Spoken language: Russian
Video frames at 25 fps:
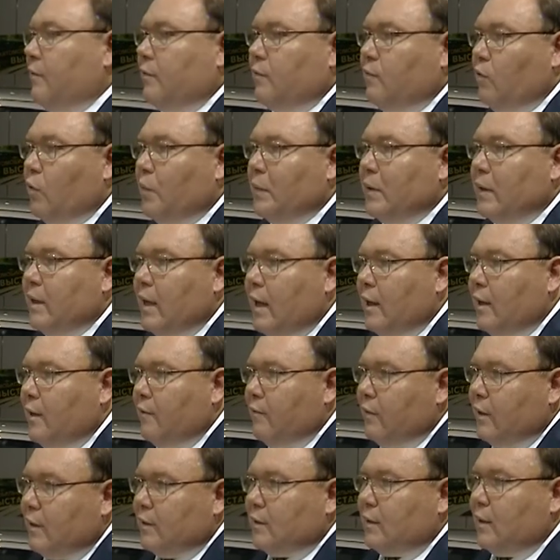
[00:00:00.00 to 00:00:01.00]

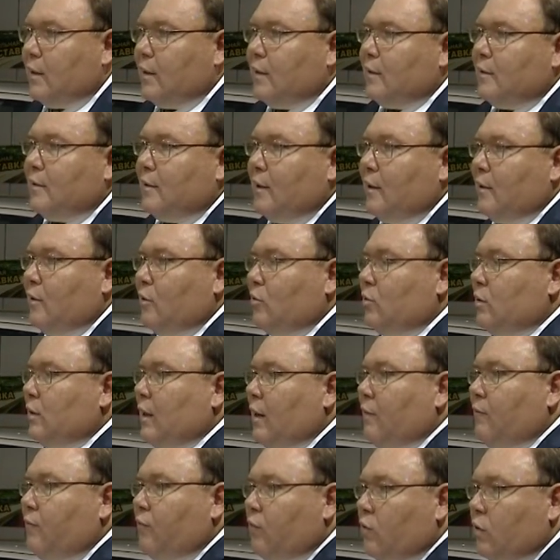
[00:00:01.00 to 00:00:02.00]
двухпедальная версия дает
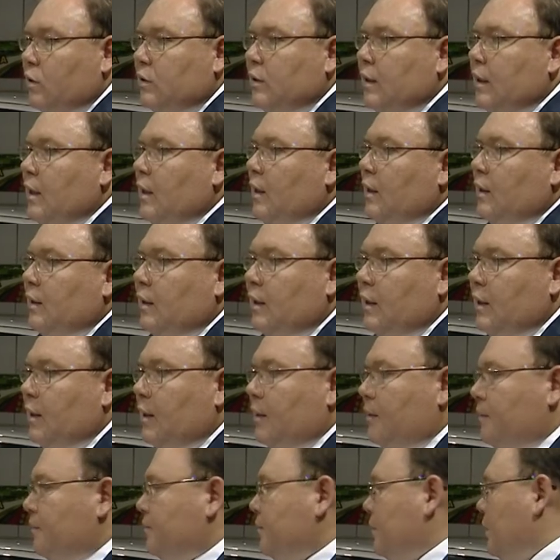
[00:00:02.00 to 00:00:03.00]
комфорт
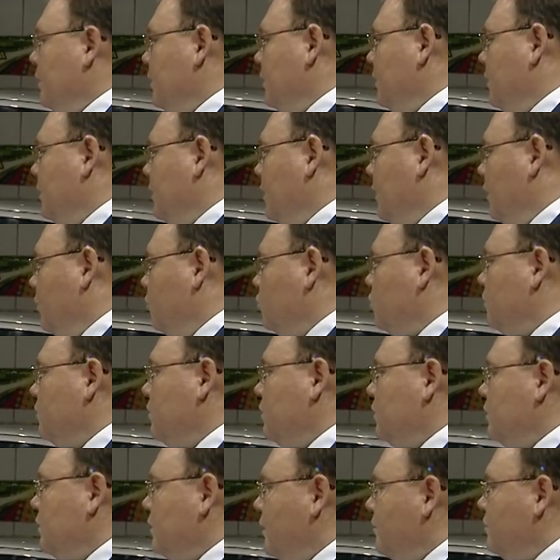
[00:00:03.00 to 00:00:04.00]
для хорошего
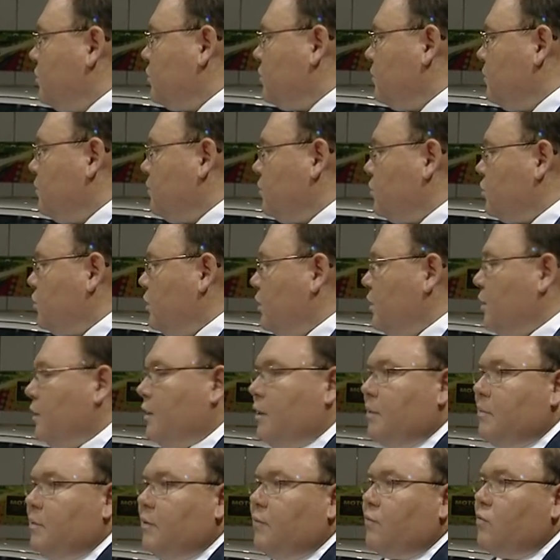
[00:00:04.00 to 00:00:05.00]
динамичного движения
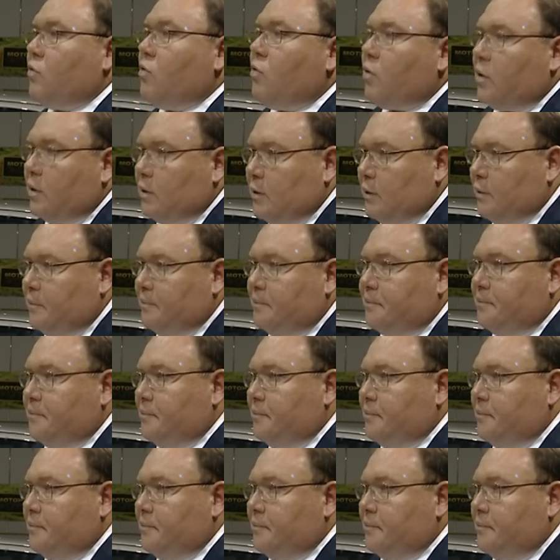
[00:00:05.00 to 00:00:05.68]
именно в городе.